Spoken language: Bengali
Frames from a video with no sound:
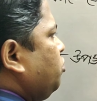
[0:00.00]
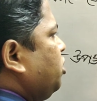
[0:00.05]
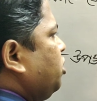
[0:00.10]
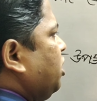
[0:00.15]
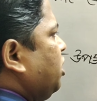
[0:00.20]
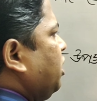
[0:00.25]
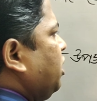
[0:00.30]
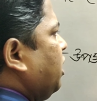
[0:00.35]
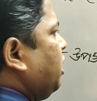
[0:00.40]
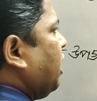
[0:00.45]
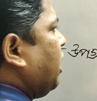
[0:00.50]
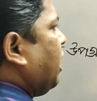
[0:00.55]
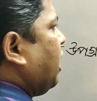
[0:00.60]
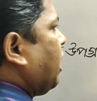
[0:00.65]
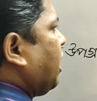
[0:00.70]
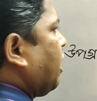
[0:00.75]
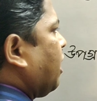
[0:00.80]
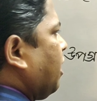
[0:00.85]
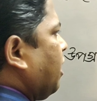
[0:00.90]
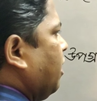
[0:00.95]
জি
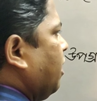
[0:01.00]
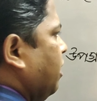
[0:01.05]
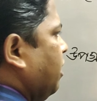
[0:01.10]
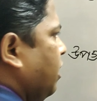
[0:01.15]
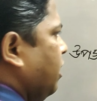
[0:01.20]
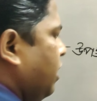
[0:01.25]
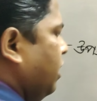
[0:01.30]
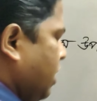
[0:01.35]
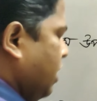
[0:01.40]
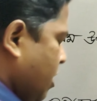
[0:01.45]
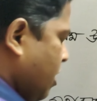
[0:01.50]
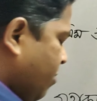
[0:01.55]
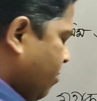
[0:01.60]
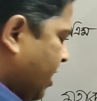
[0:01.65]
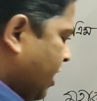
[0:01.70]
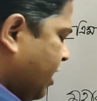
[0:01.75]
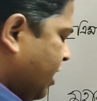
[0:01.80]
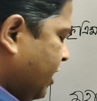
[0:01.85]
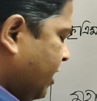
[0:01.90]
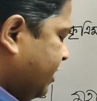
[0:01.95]
আর আমরা
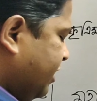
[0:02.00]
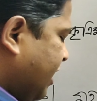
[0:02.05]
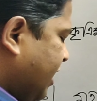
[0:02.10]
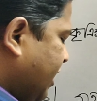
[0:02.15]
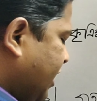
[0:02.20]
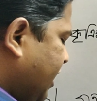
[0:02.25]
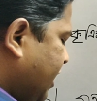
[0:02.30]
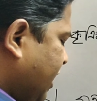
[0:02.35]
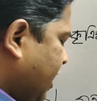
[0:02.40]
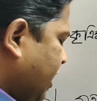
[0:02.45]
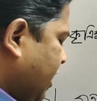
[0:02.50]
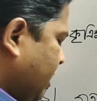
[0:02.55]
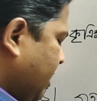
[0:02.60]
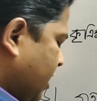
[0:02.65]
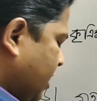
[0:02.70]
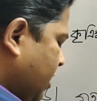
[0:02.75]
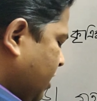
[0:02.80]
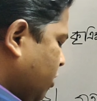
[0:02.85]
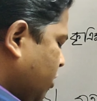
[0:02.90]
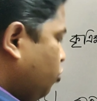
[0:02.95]
এখানে জানি
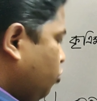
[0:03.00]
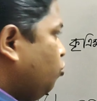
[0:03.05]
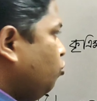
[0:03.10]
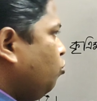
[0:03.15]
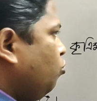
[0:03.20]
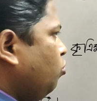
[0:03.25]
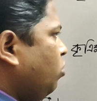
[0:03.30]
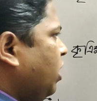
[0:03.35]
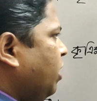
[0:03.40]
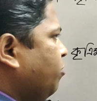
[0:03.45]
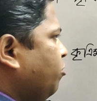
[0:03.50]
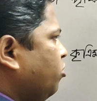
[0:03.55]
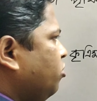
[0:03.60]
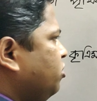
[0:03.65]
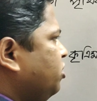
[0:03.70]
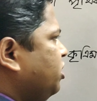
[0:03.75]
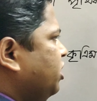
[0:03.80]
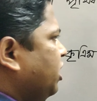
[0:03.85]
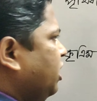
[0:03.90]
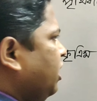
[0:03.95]
টু এবং
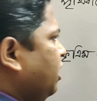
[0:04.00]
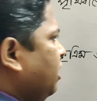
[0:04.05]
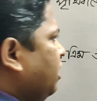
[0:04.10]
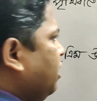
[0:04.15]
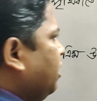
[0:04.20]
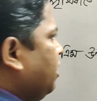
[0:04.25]
জি